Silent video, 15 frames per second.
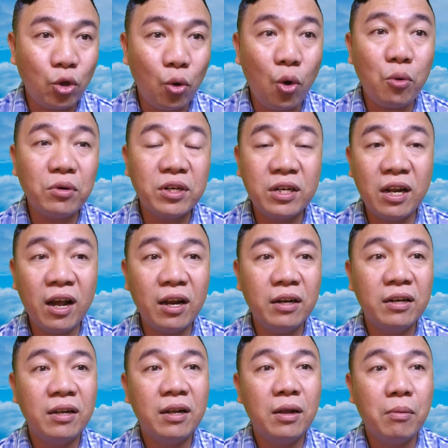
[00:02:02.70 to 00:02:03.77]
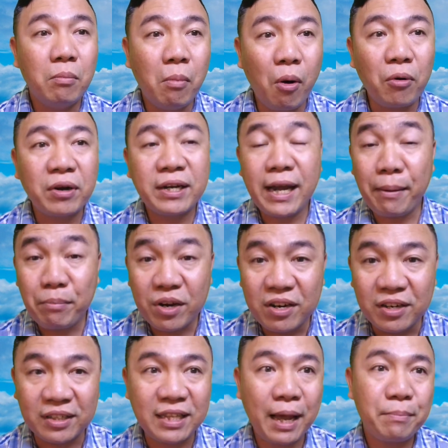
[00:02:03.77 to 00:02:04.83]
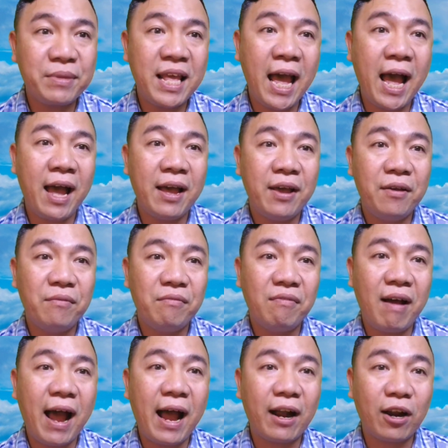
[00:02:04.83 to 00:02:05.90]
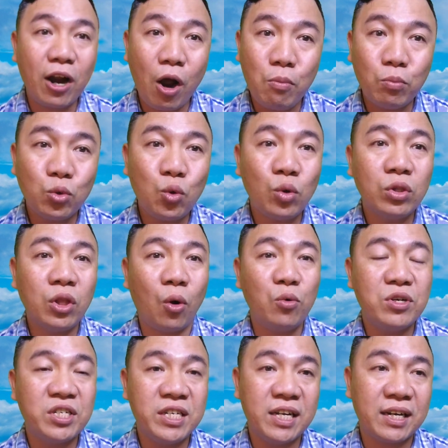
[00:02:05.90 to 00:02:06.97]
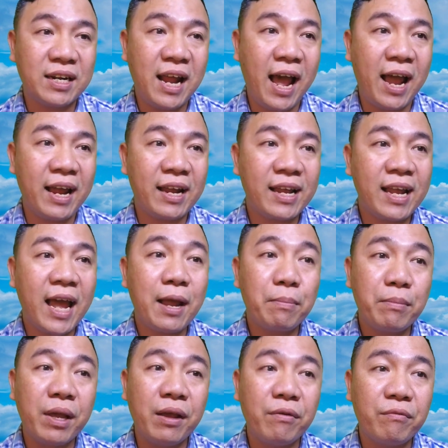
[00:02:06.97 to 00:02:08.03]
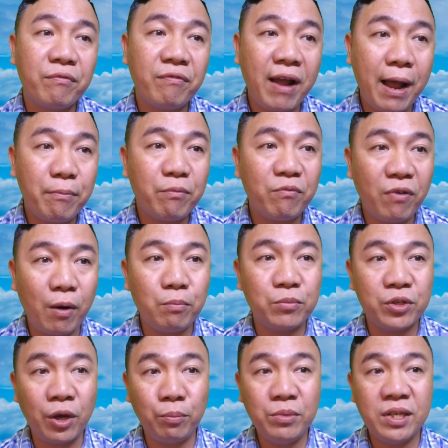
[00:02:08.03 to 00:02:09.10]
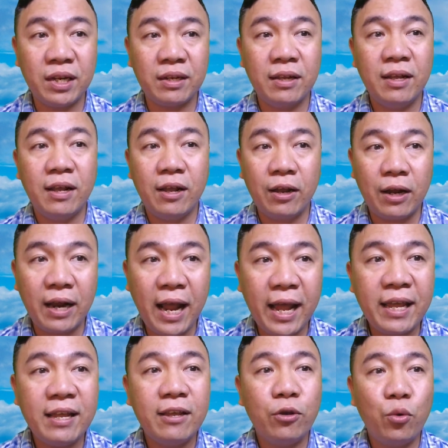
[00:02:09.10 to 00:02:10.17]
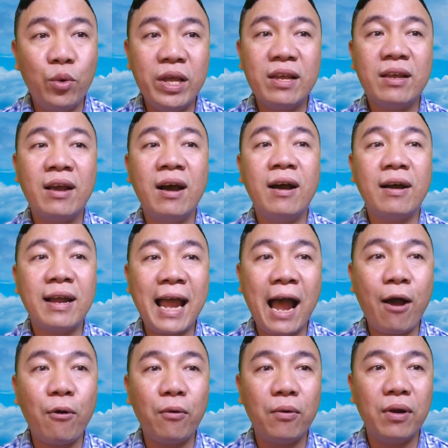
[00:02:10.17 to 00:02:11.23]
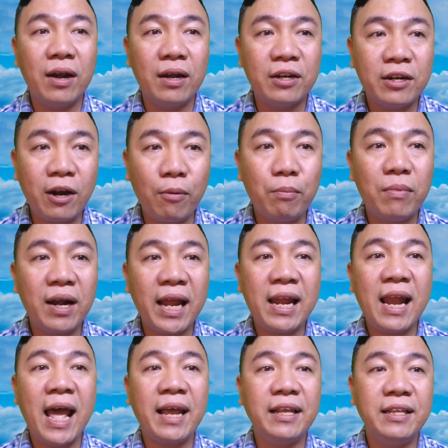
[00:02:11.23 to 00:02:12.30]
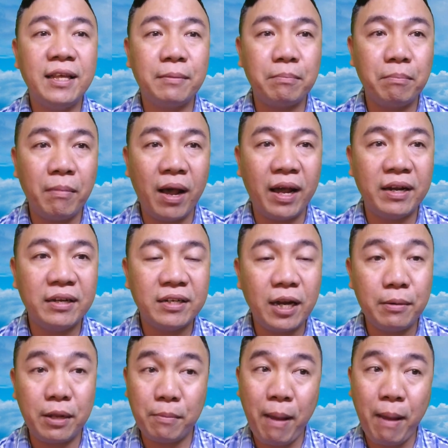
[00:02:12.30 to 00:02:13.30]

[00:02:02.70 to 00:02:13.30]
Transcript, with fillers: thu hút trên 100 người tham gia và không tuân thủ triệt để các biện pháp phòng chống dịch gây nguy cơ cao trong lây lan dịch bệnh trên địa